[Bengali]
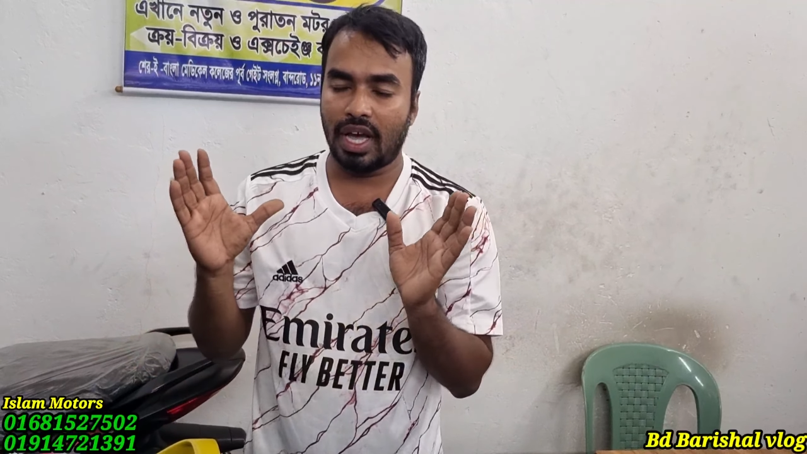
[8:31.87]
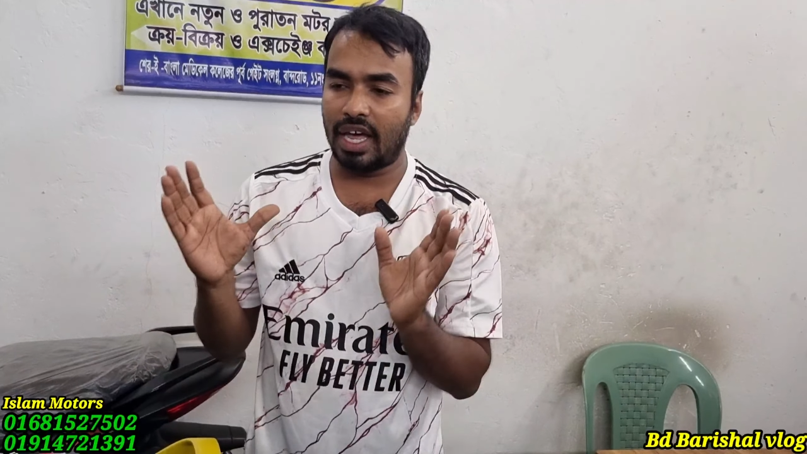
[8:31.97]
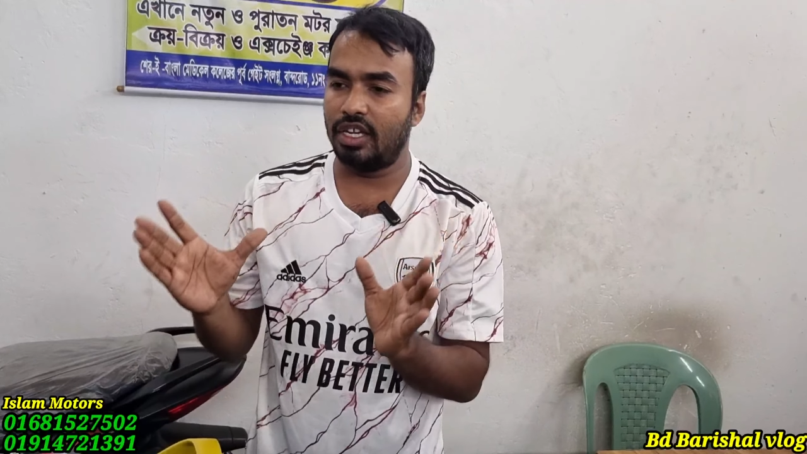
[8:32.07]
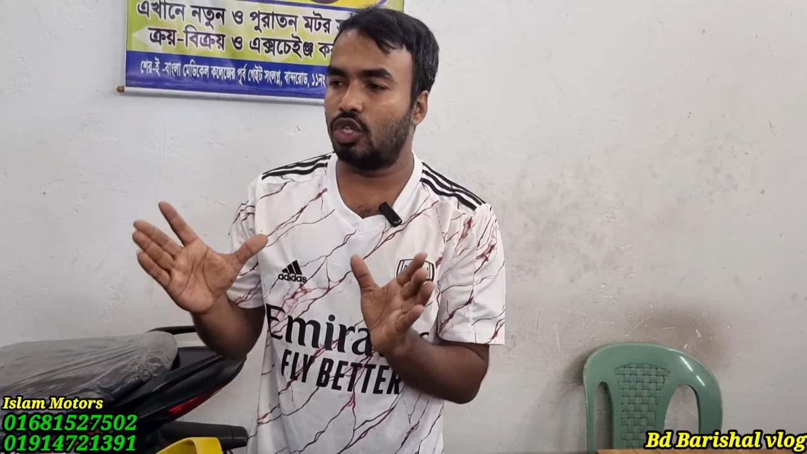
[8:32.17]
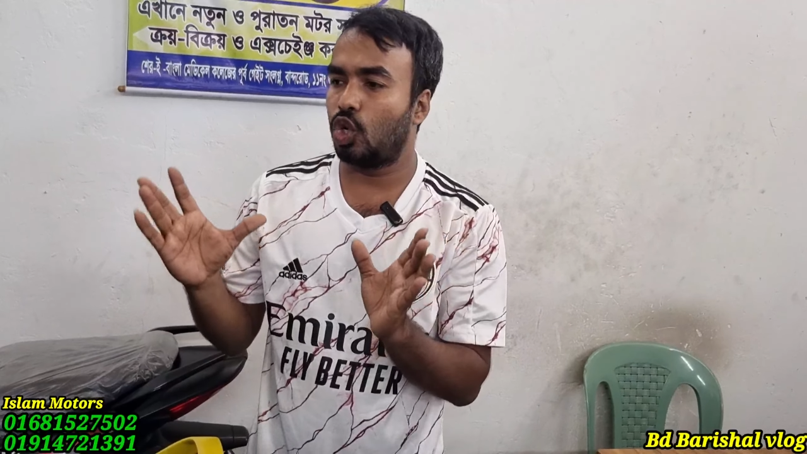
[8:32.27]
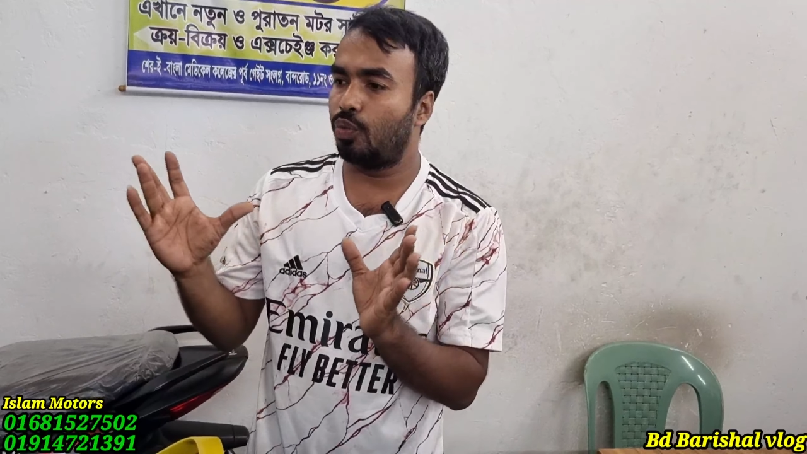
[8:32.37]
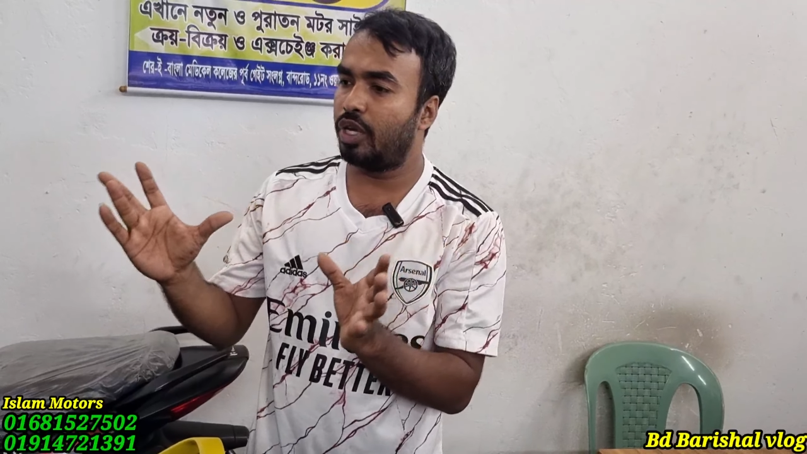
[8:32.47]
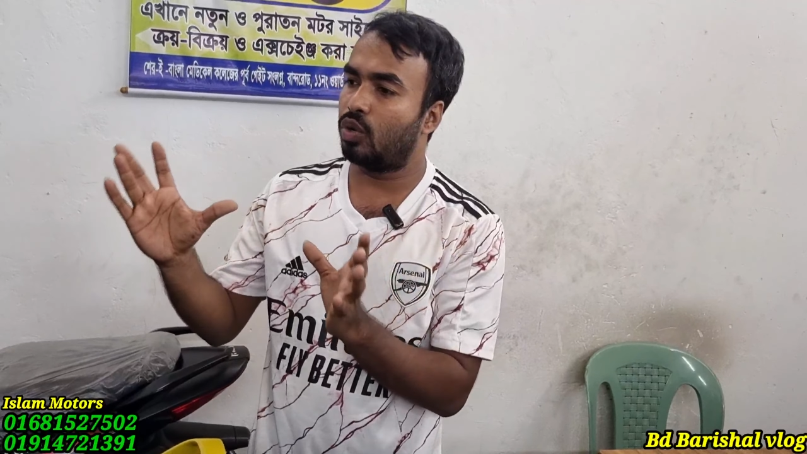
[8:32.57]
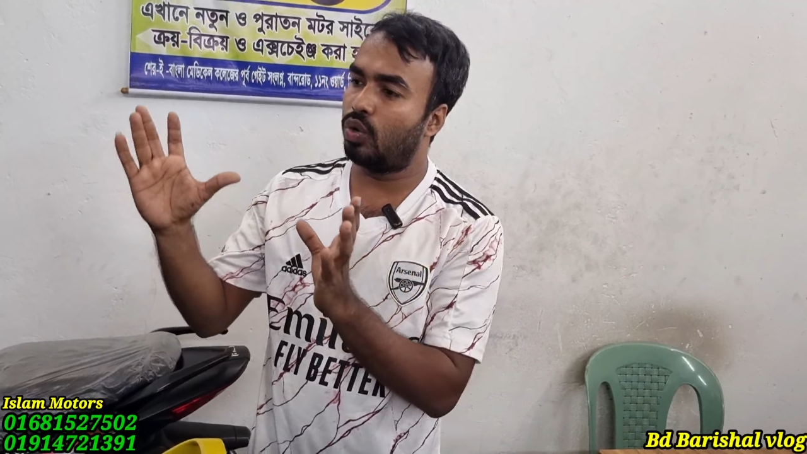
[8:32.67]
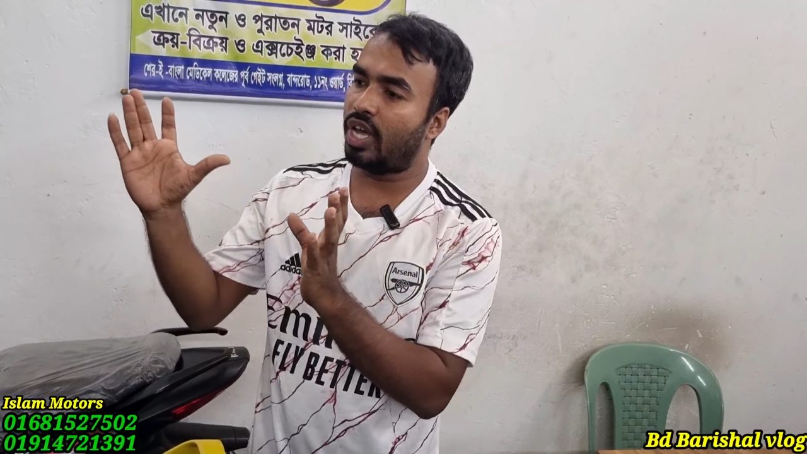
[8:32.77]
গাড়ির
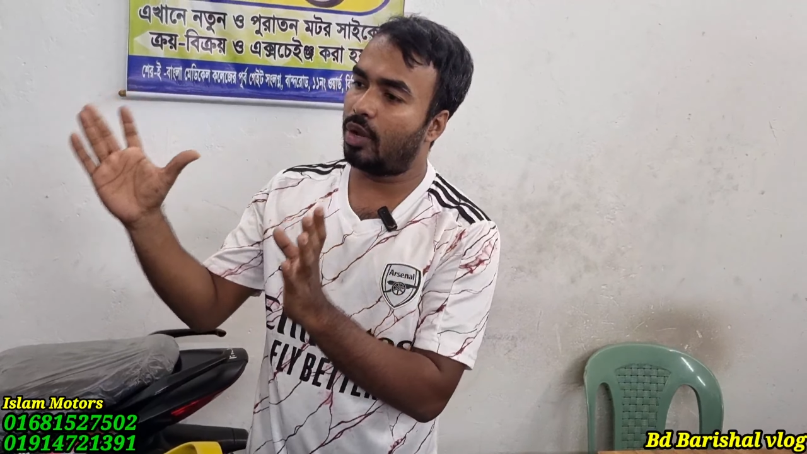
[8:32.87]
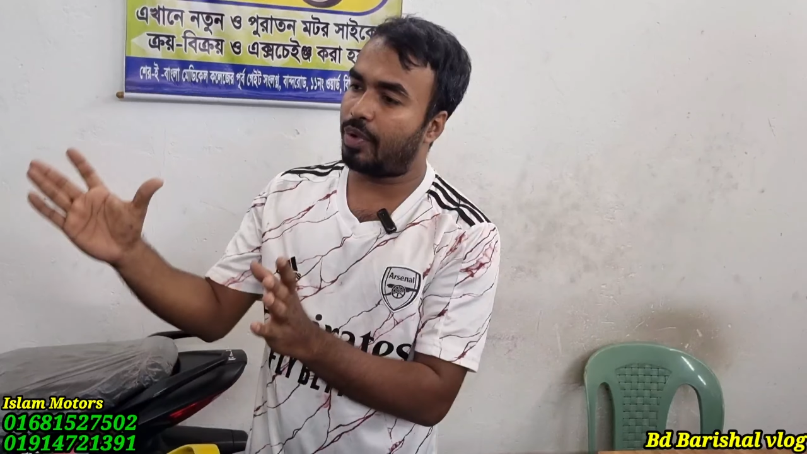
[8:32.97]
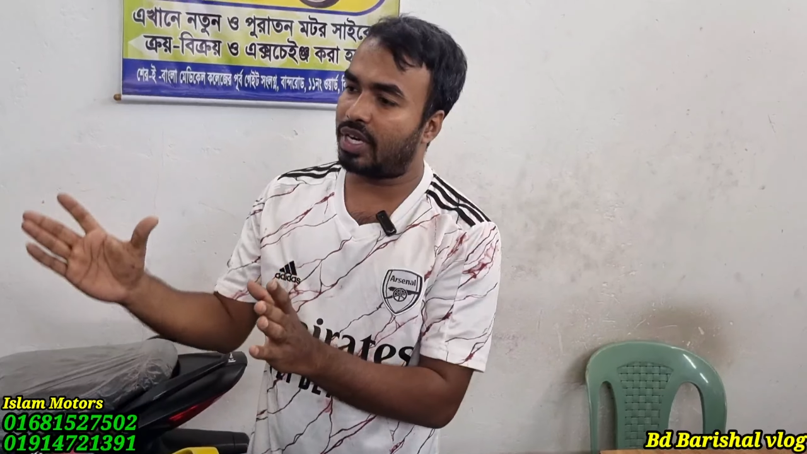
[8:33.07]
ছবি কুরিয়ারে